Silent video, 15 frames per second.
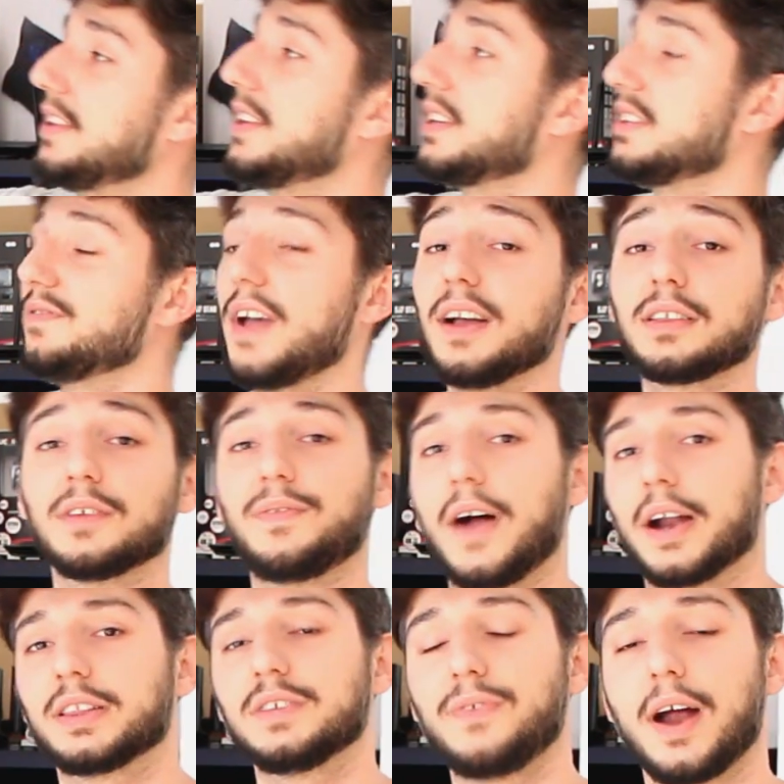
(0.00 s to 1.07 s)
Nvidia'nın veya da
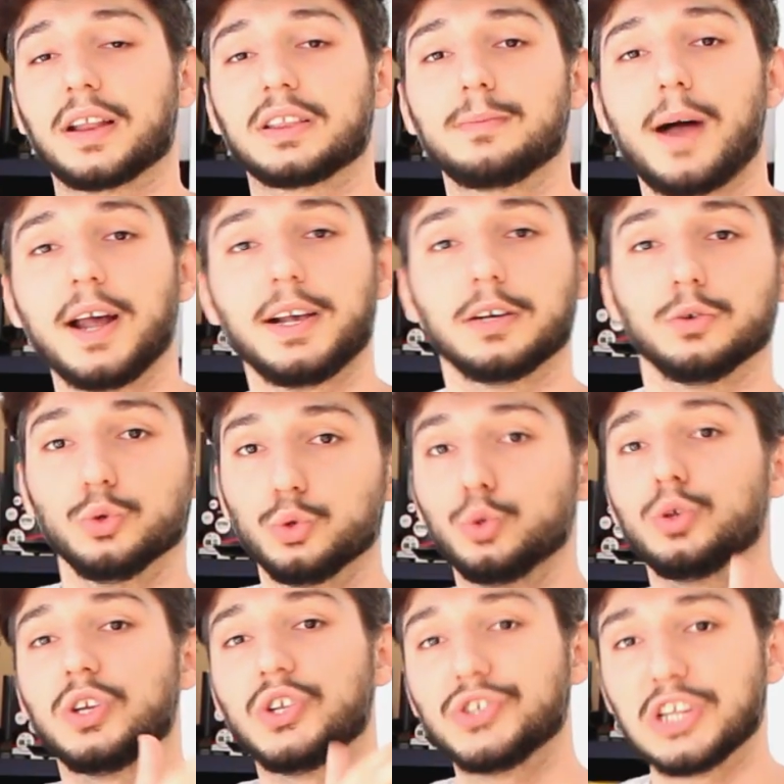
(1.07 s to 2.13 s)
farklı farklı markanın
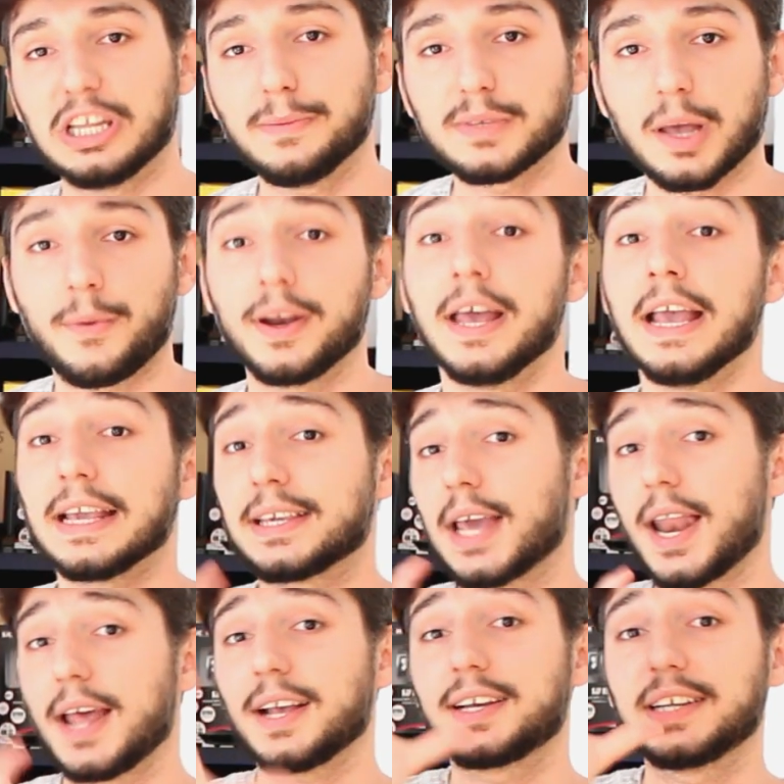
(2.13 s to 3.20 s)
ürünü incelediğim zaman
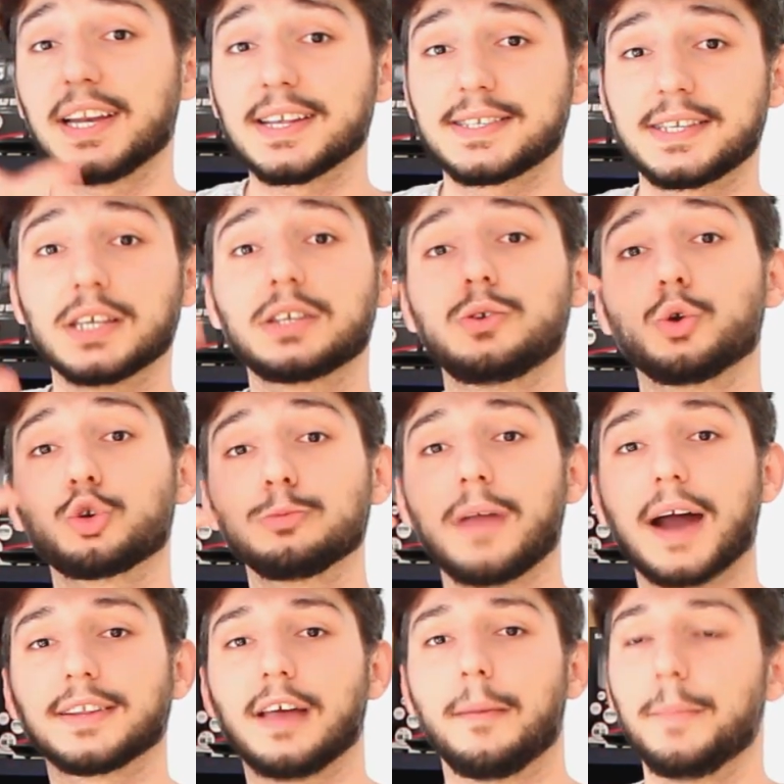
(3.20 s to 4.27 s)
gelen klasik
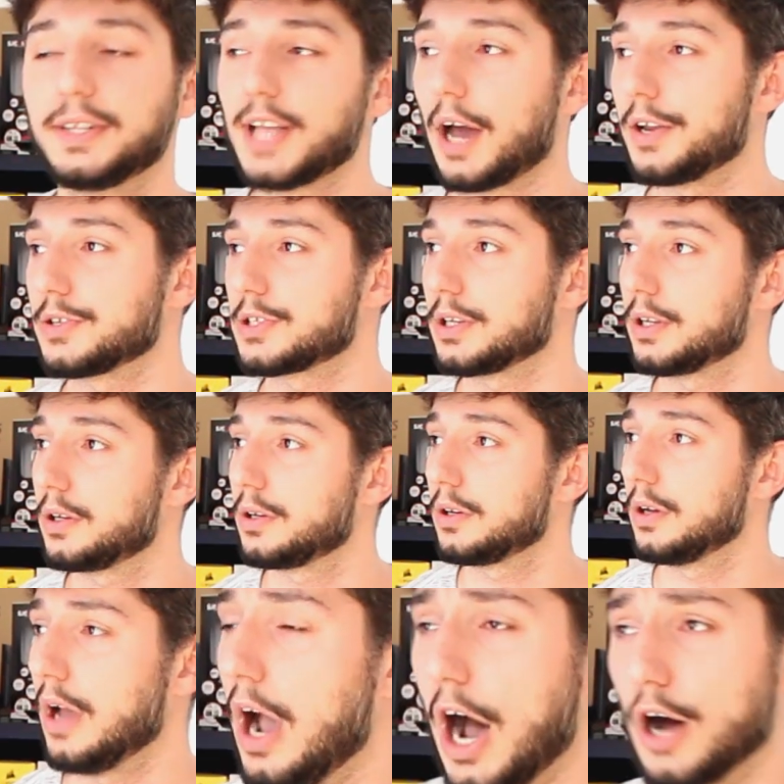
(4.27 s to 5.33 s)
yorumlardan bir tanesi.
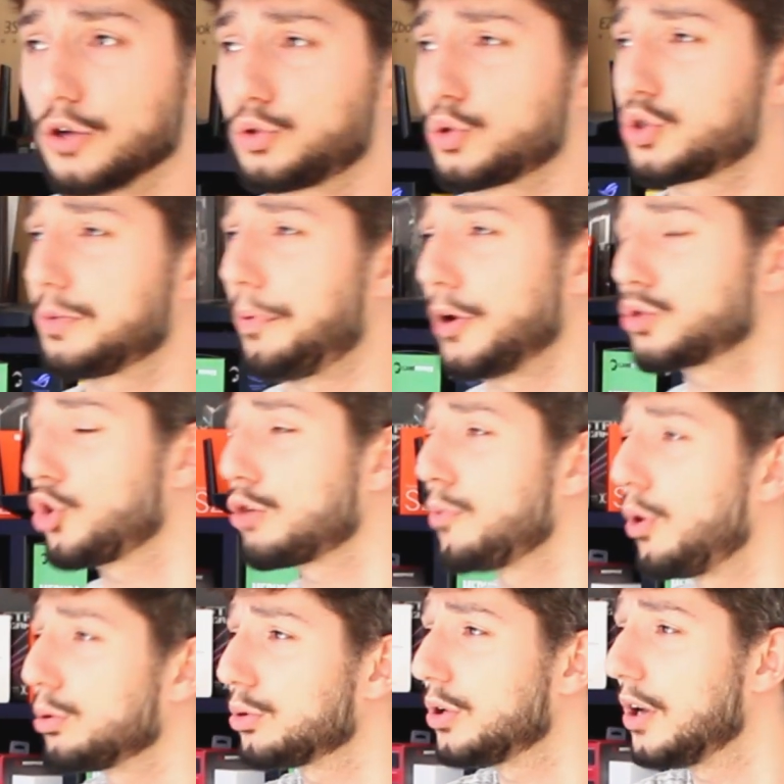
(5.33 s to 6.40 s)
Asus sponsor mu
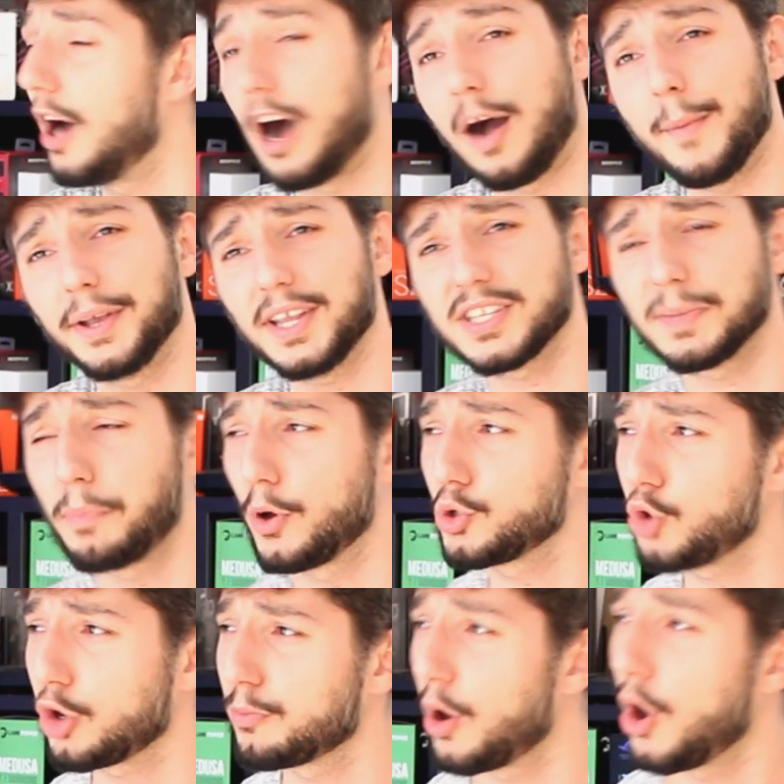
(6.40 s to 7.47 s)
oldu? AMD
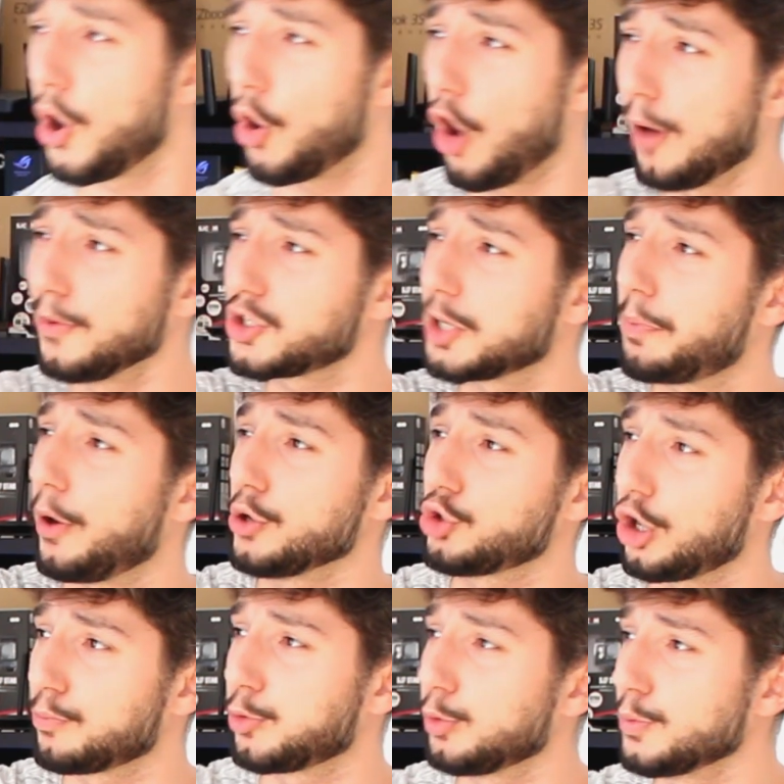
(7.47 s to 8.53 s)
sponsor mu? O mu
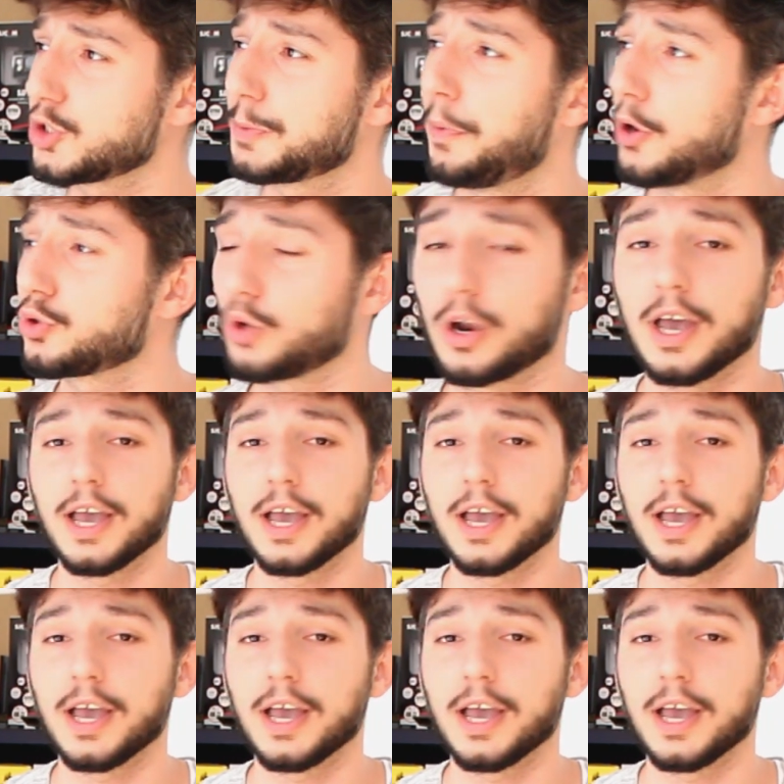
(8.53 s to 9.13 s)
sponsor? Bu mu sponsor?